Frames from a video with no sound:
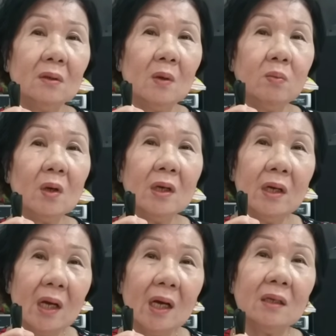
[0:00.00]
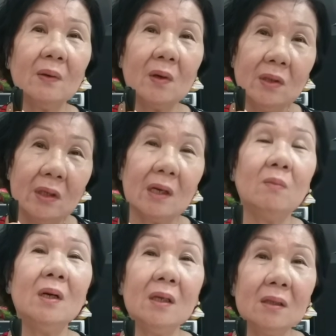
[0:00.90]
Cũng có người hết mà có người
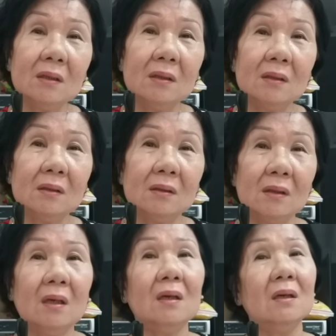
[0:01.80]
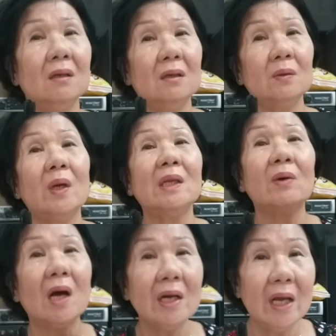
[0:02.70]
không hết đó. Tùy theo
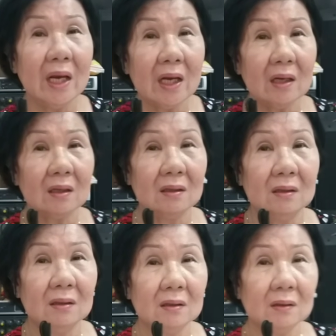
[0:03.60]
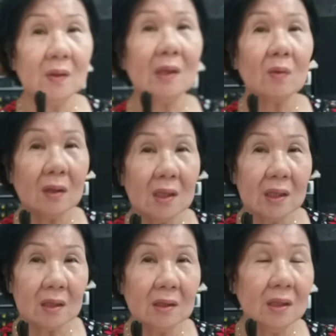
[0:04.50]
cơ địa, tùy theo con
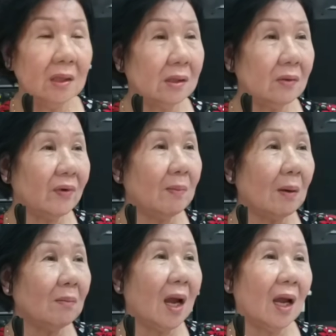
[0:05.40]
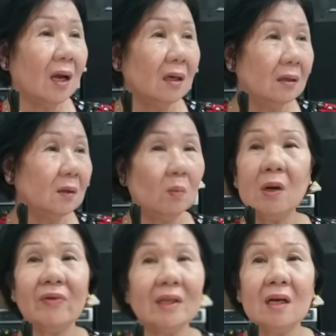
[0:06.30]
địa con người, chứ không phải bác Ba cũng
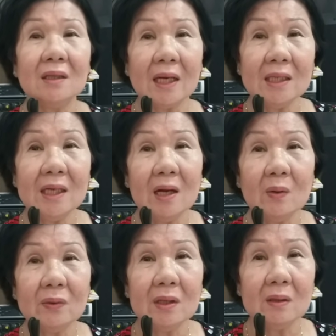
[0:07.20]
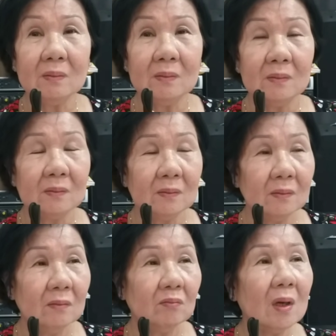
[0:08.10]
đâu phải thần thánh gì đâu, thấy không?
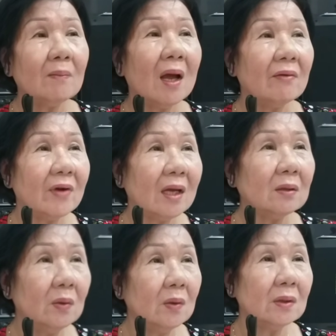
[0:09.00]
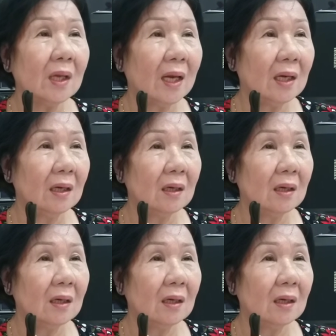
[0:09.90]
Bác Ba phát thuốc vậy,